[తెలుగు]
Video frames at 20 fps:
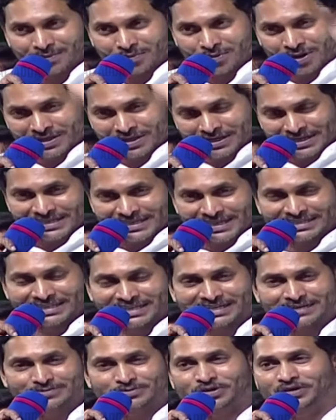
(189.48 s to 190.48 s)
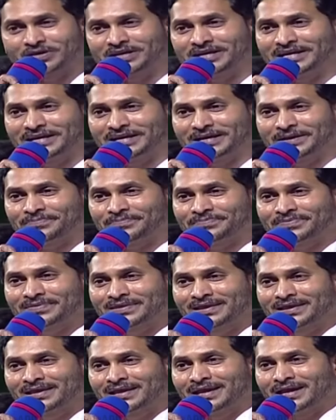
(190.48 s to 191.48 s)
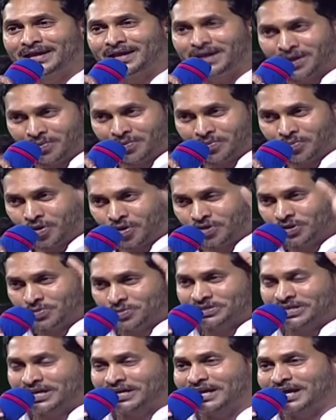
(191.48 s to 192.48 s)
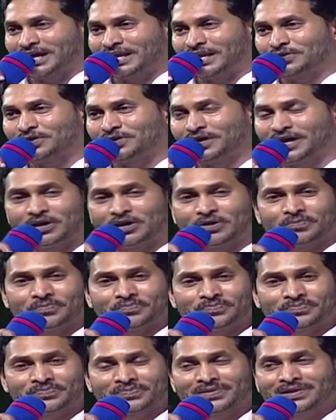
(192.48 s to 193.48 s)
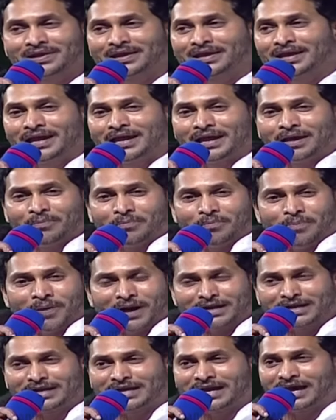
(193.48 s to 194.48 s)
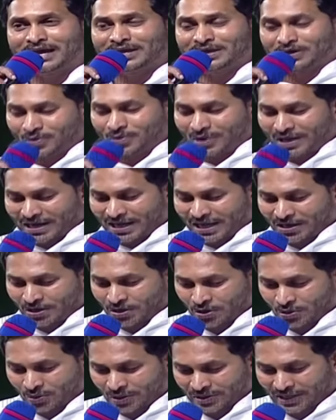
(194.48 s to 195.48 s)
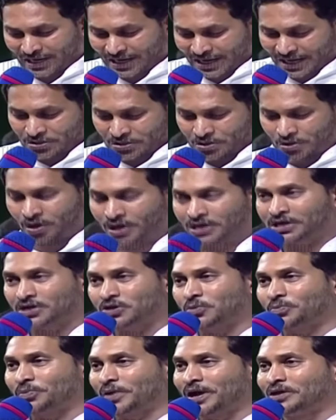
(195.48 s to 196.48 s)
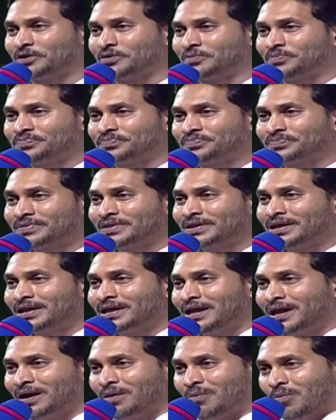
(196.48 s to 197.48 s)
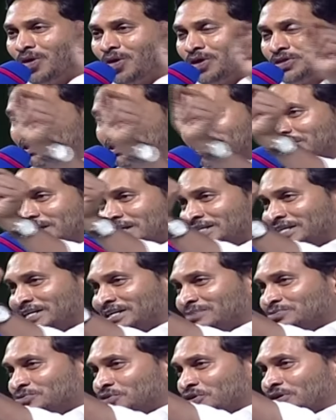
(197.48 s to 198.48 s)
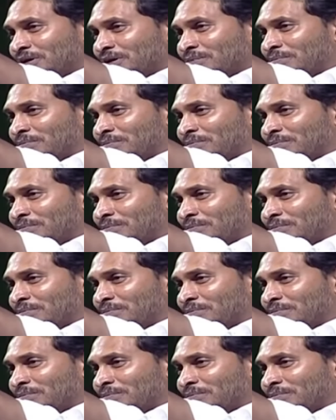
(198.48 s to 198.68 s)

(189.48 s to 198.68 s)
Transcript: మొదటి సంతకంతోనే పొదుపు సంఘాల రుణాలు పద్నాలుగు వేల రెండు వందల ఐదు కోట్ల రూపాయలు మొదటి సంతకంతోనే